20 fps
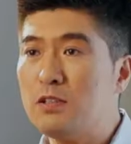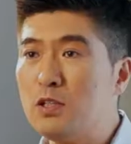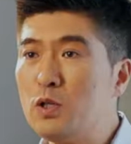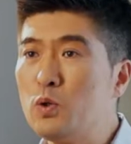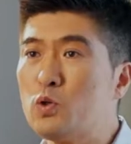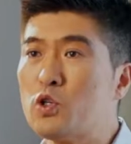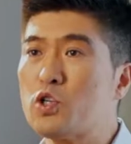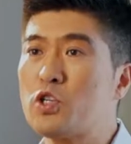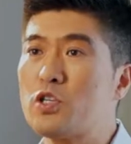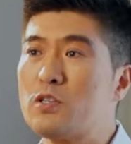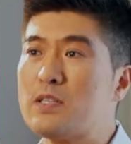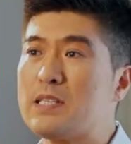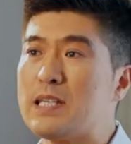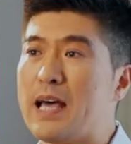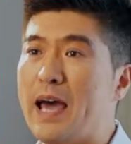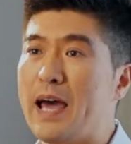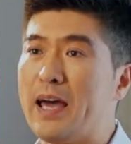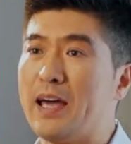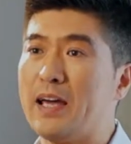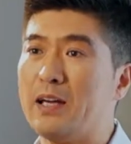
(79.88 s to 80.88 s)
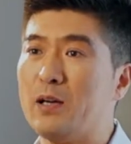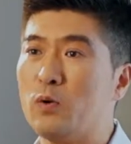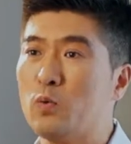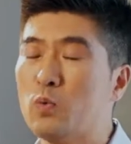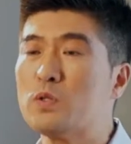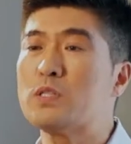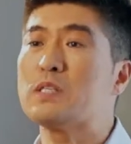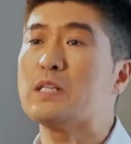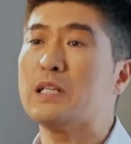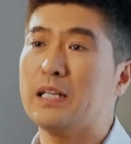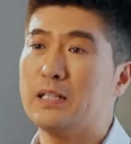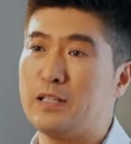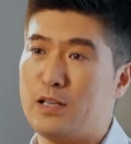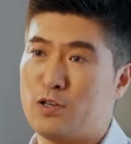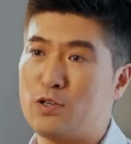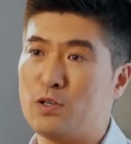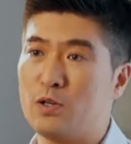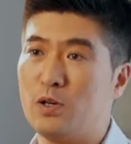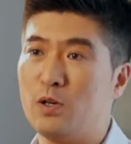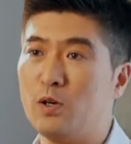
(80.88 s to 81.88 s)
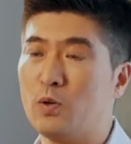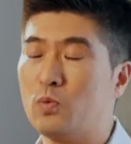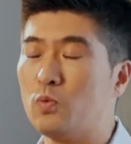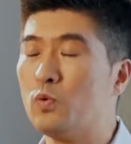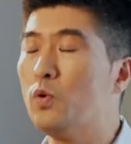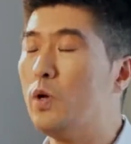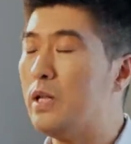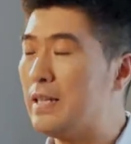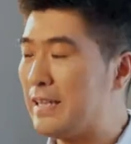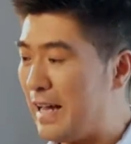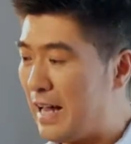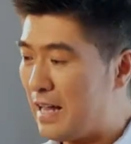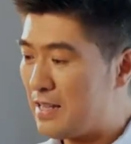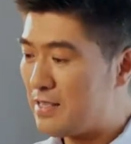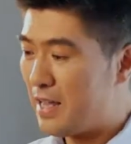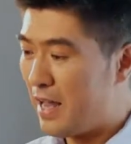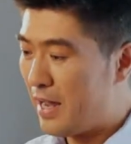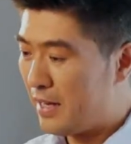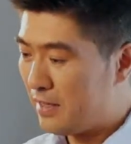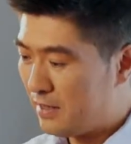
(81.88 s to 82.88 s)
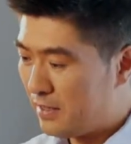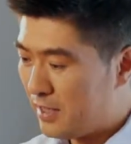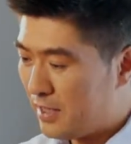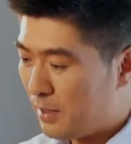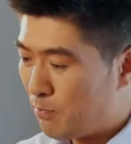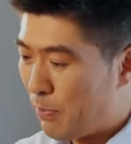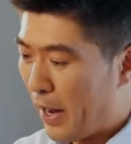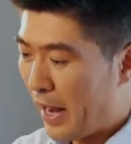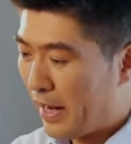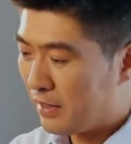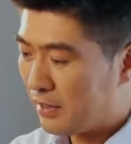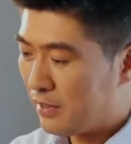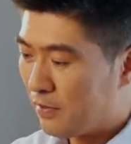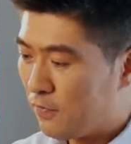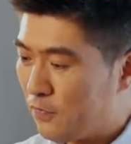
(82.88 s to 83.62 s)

丢失在屋子里的时候，无论它在地板的